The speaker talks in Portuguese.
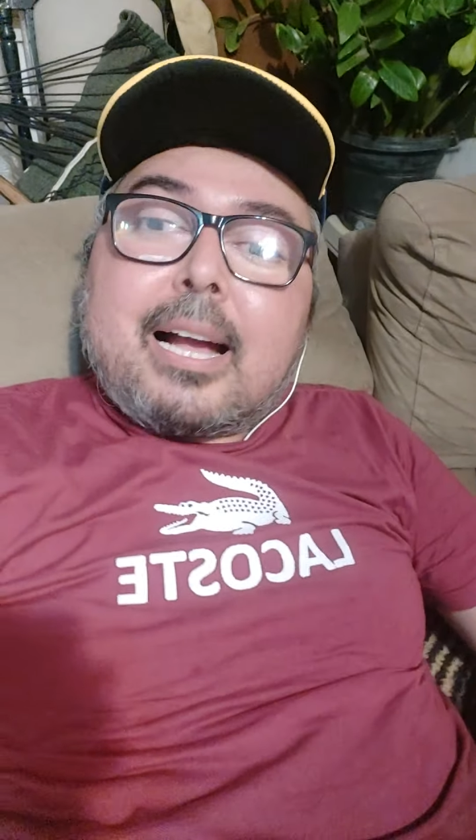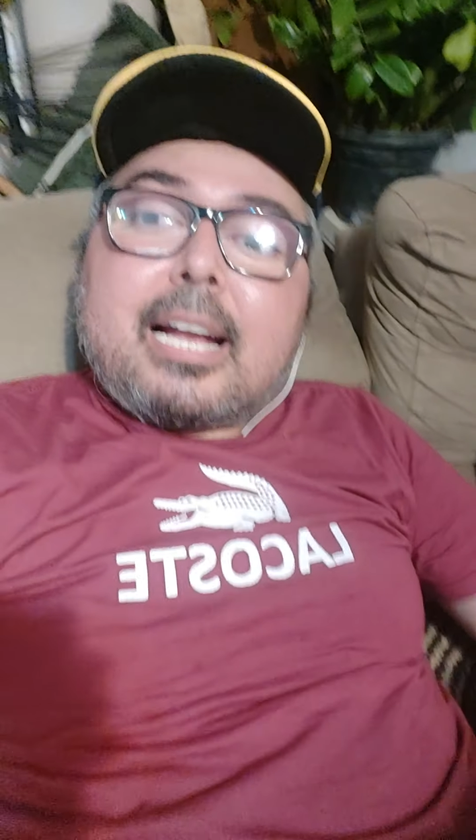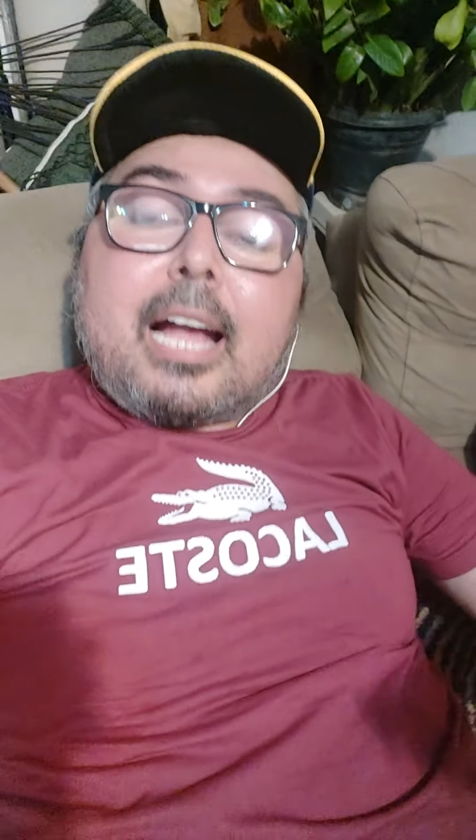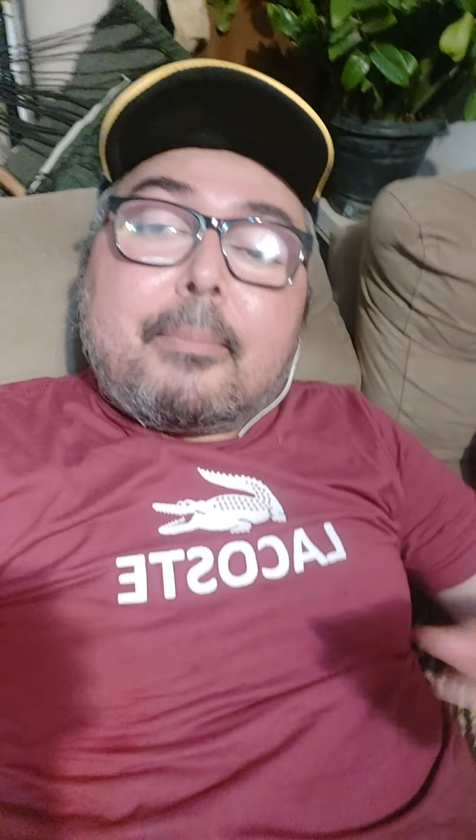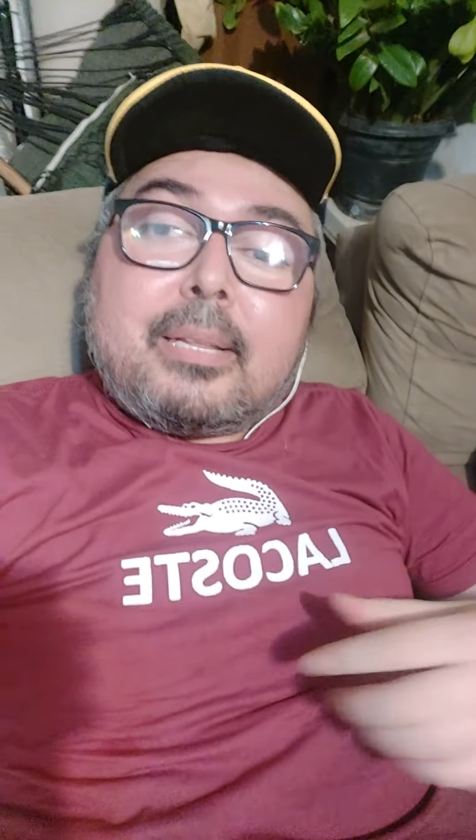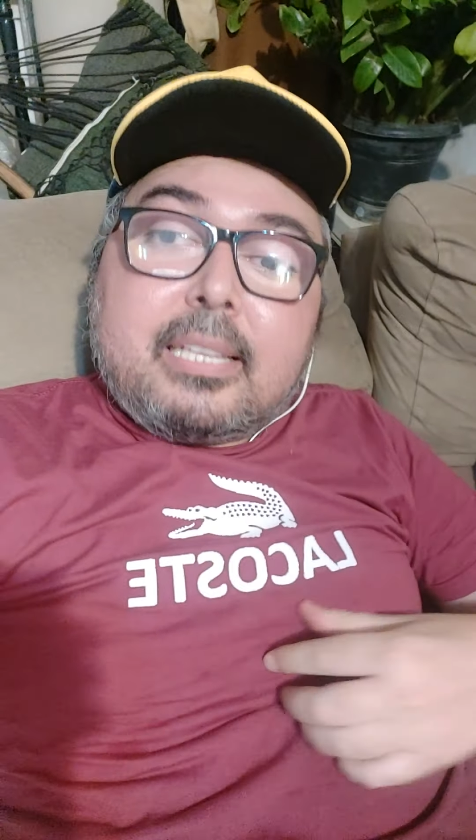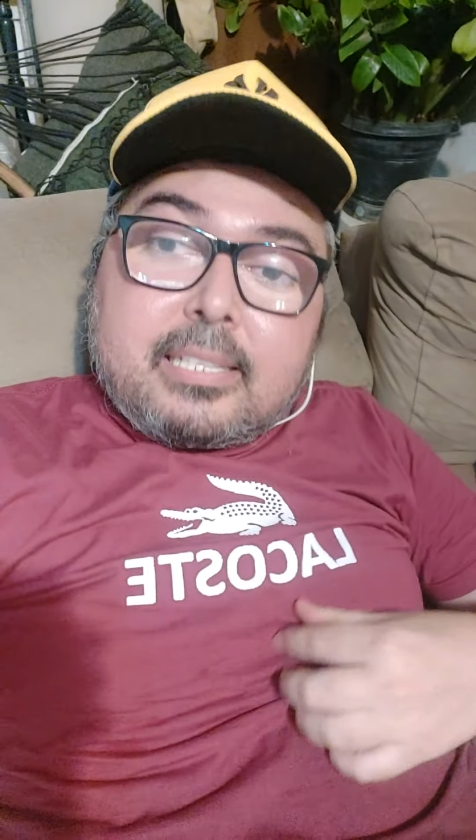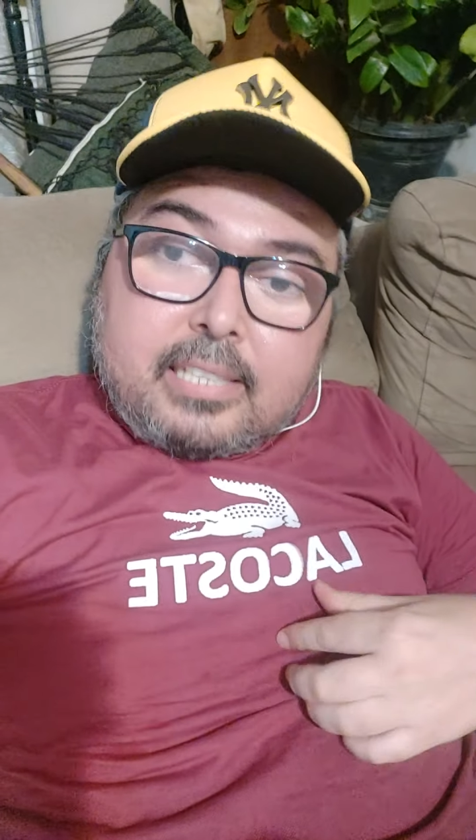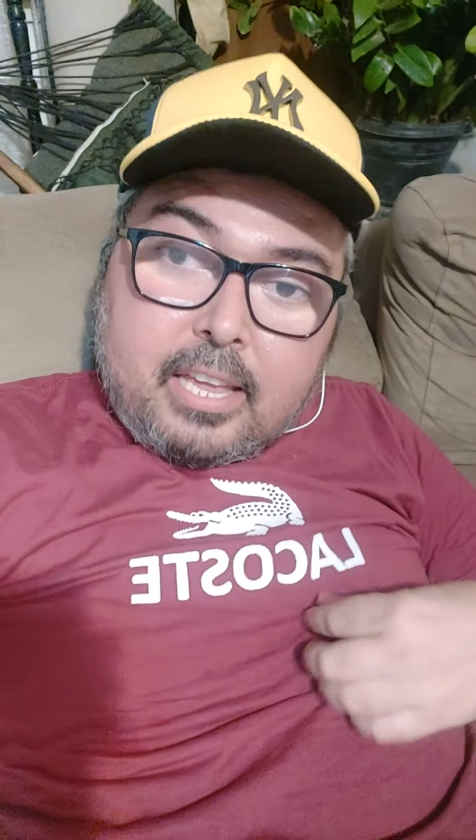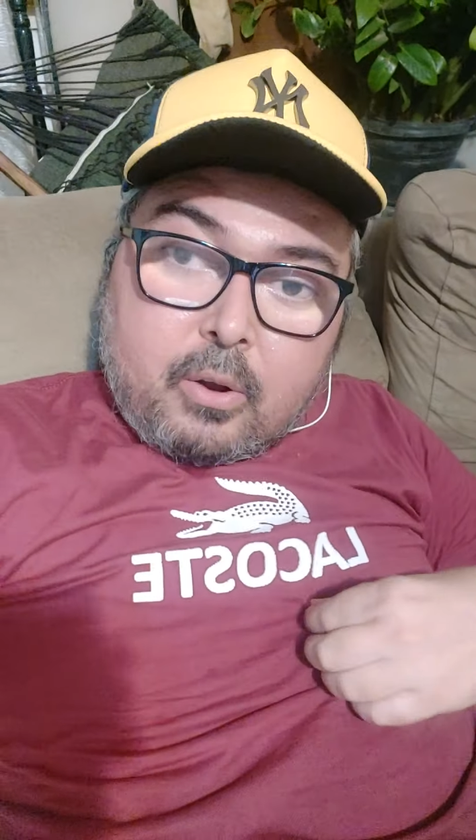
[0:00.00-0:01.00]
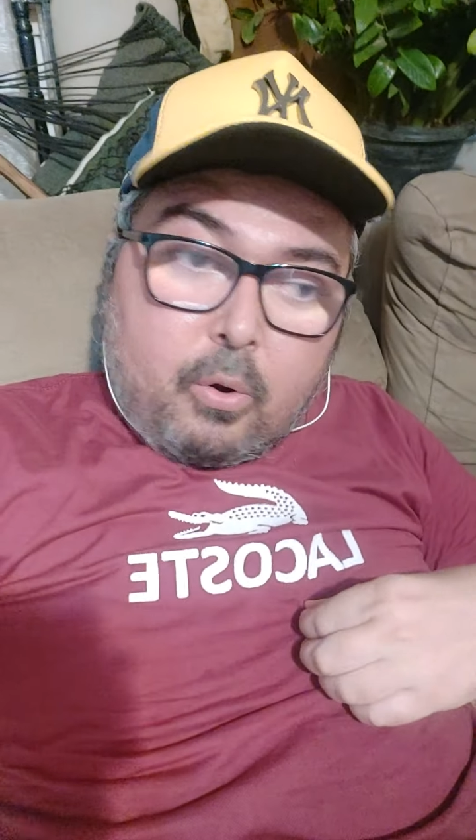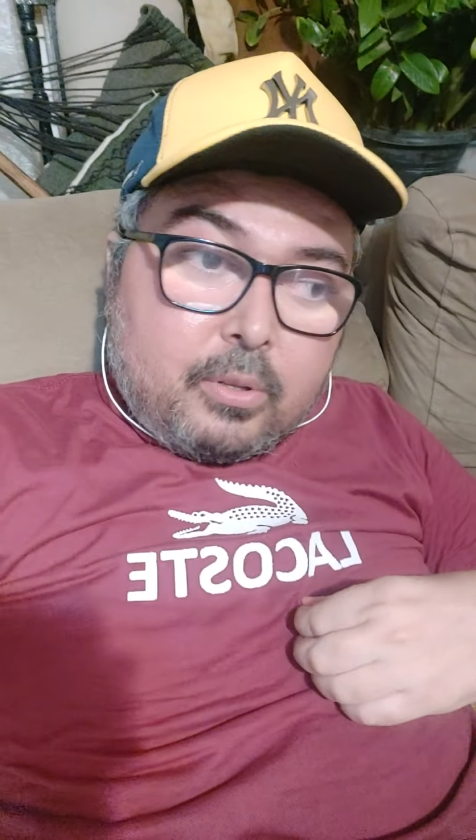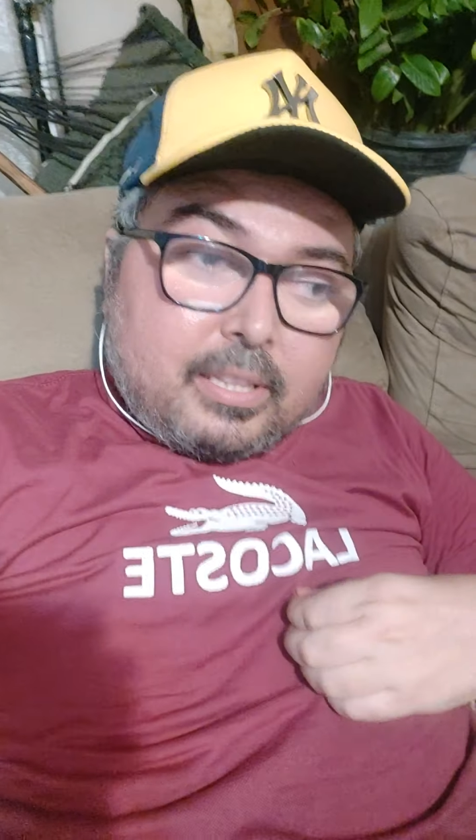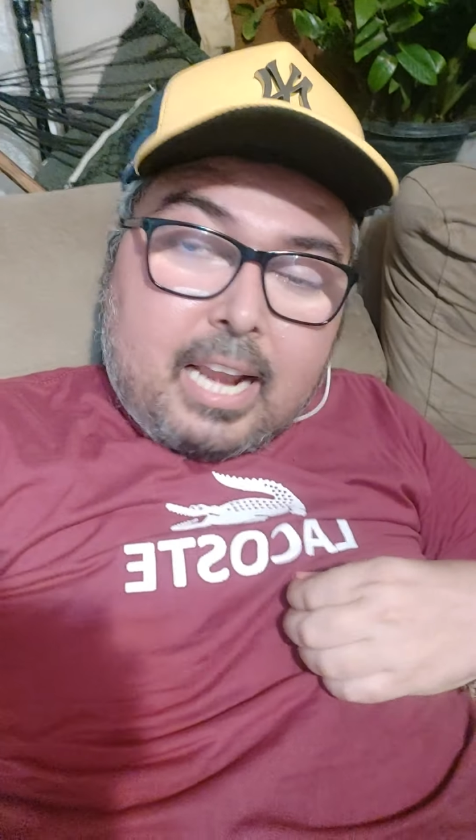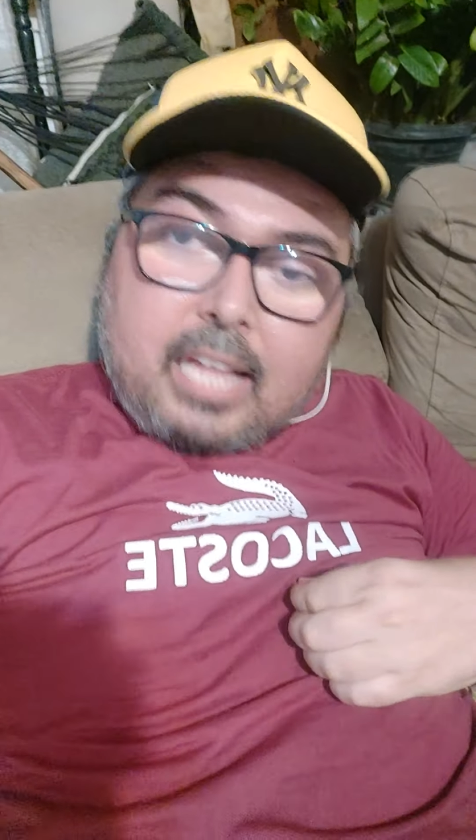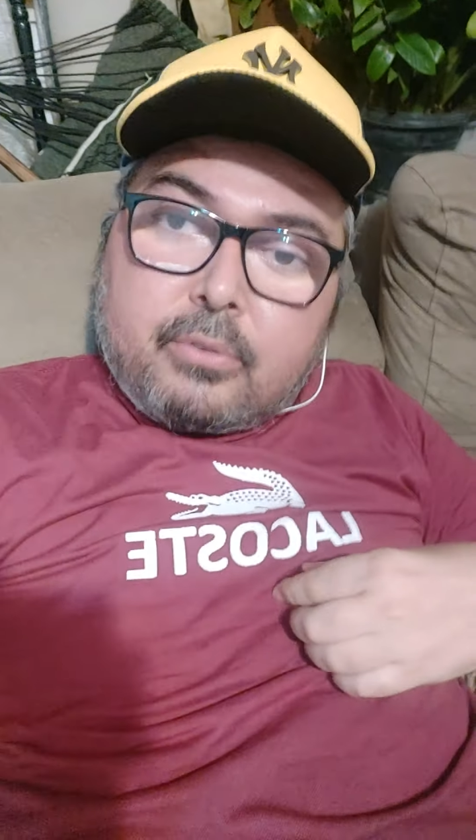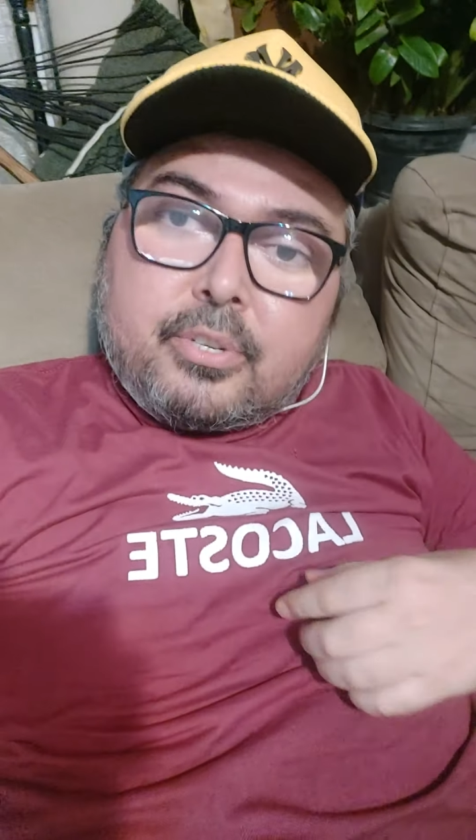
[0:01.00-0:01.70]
acaba de ser encontrado,